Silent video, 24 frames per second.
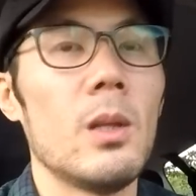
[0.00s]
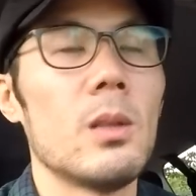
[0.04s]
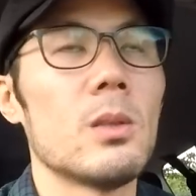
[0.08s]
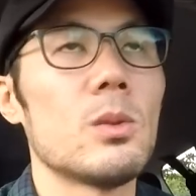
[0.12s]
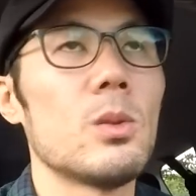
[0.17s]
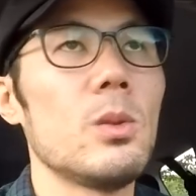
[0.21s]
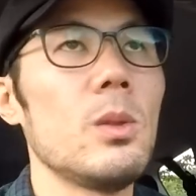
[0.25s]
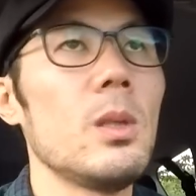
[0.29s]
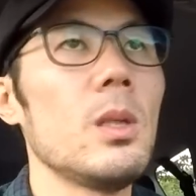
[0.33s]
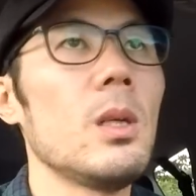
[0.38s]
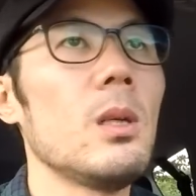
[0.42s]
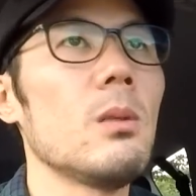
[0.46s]

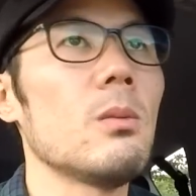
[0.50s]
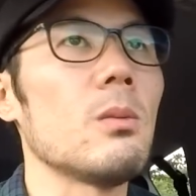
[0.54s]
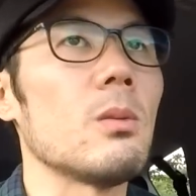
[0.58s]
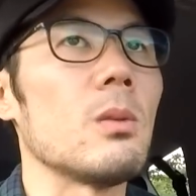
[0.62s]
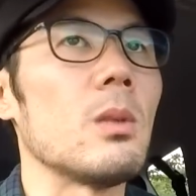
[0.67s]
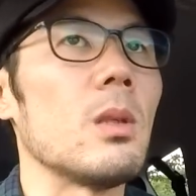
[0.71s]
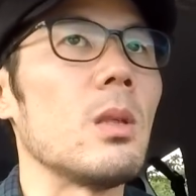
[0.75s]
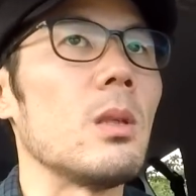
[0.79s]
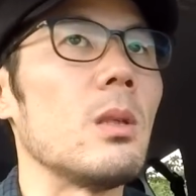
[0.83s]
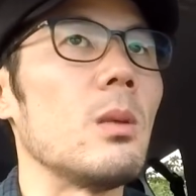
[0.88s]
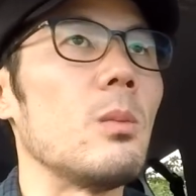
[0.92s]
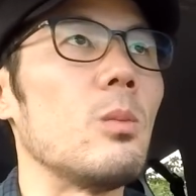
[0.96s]
それがある
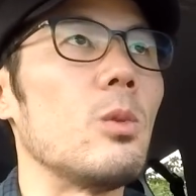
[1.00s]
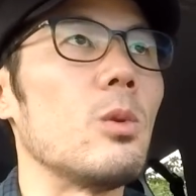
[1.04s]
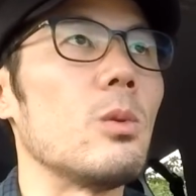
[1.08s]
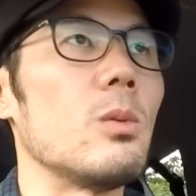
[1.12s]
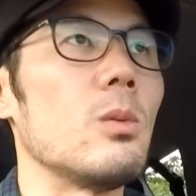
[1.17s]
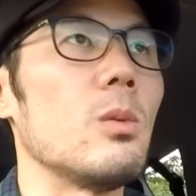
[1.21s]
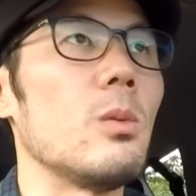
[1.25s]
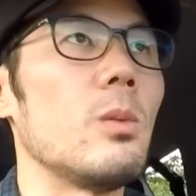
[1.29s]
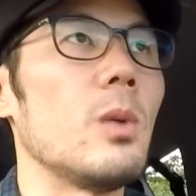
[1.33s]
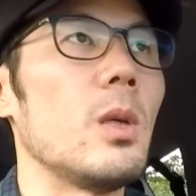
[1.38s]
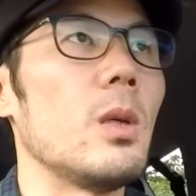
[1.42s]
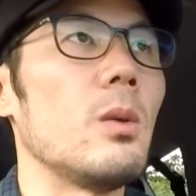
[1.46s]
んでね
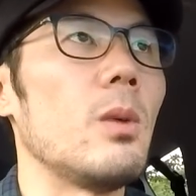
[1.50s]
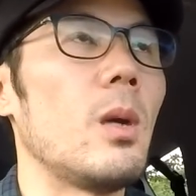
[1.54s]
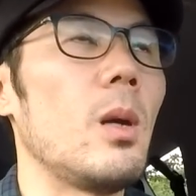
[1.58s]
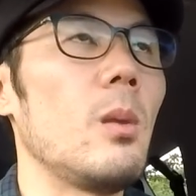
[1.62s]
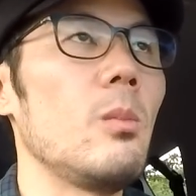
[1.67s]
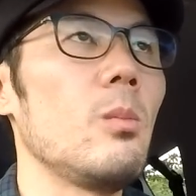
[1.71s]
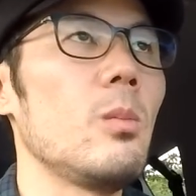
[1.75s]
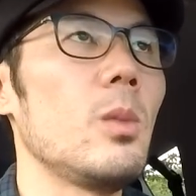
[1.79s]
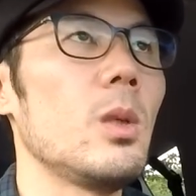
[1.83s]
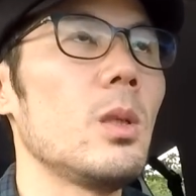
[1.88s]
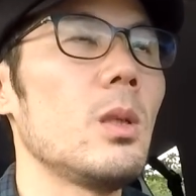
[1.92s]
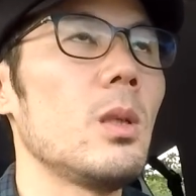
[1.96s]
僕の場合はあ
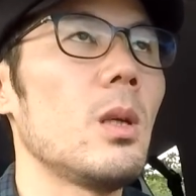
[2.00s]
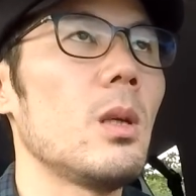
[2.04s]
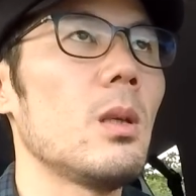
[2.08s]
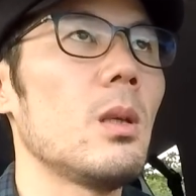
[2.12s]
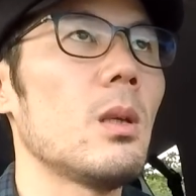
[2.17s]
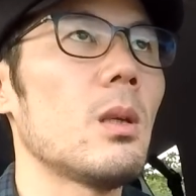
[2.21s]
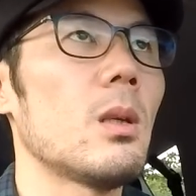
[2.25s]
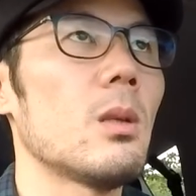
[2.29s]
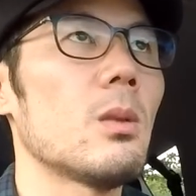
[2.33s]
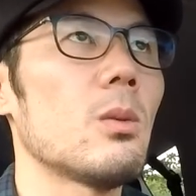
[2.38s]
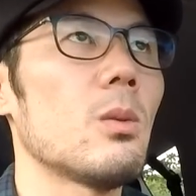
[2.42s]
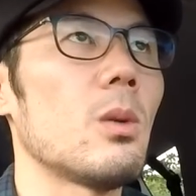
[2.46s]
んまり
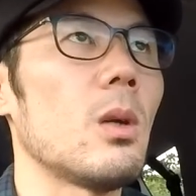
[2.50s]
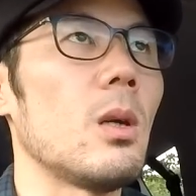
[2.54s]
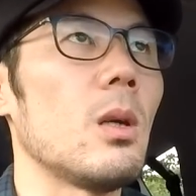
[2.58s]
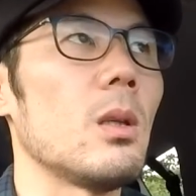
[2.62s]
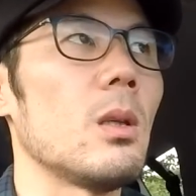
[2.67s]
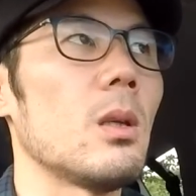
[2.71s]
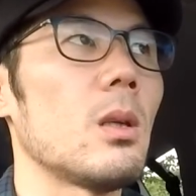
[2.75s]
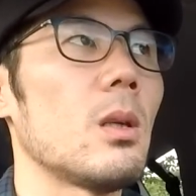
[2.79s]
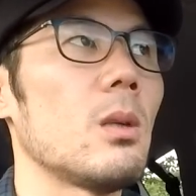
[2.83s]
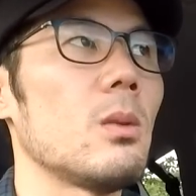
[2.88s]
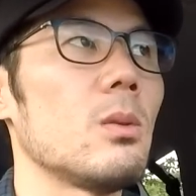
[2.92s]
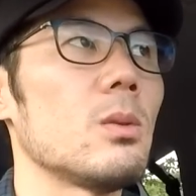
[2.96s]
裸とか
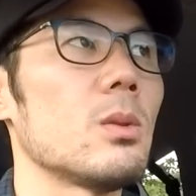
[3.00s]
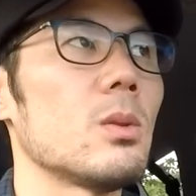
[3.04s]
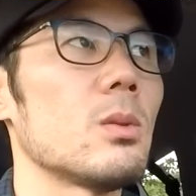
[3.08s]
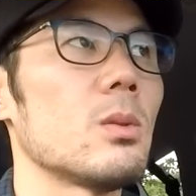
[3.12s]
裸の